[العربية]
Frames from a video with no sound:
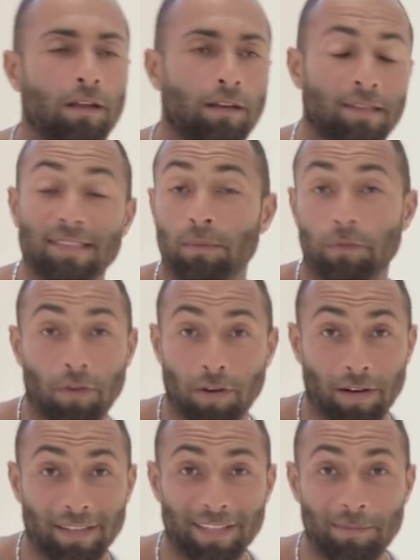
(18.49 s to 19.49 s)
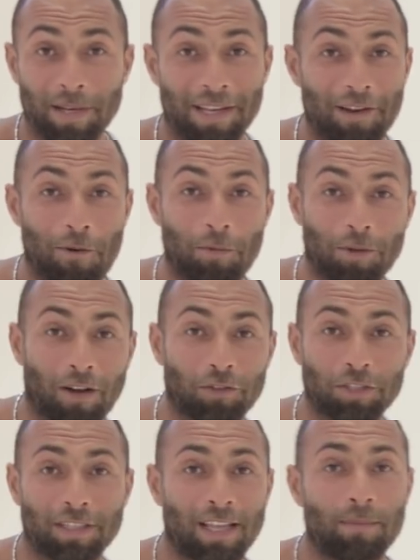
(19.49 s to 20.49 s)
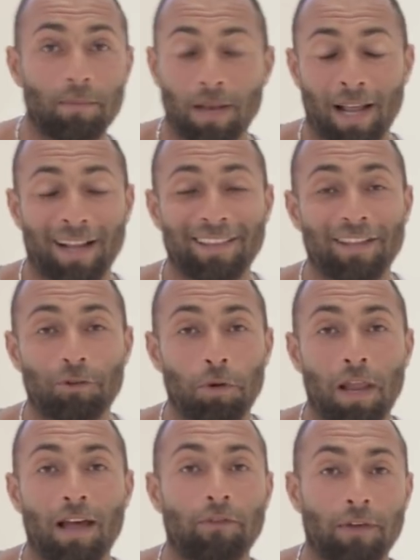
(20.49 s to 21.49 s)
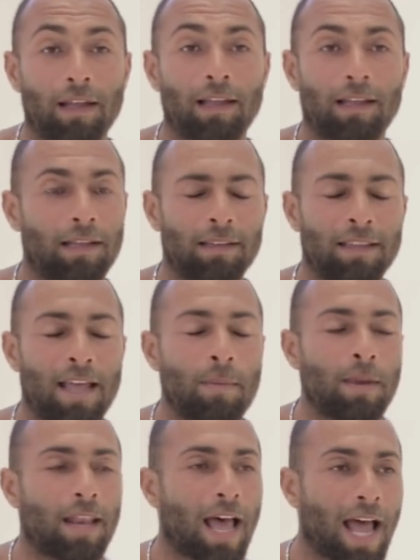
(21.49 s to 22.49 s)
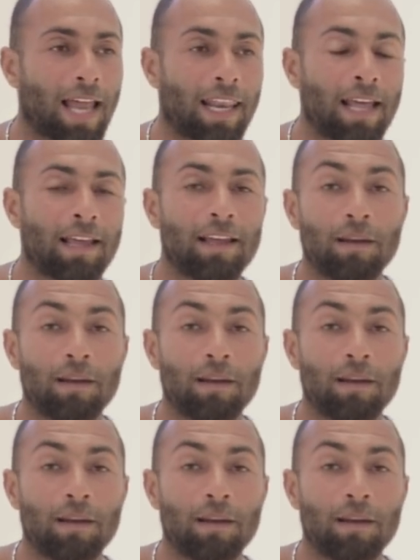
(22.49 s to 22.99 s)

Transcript: الناس اللي بتفكر كتير بالليل وما بتعرفش تنام الحاجات ديت كلها فده من احلى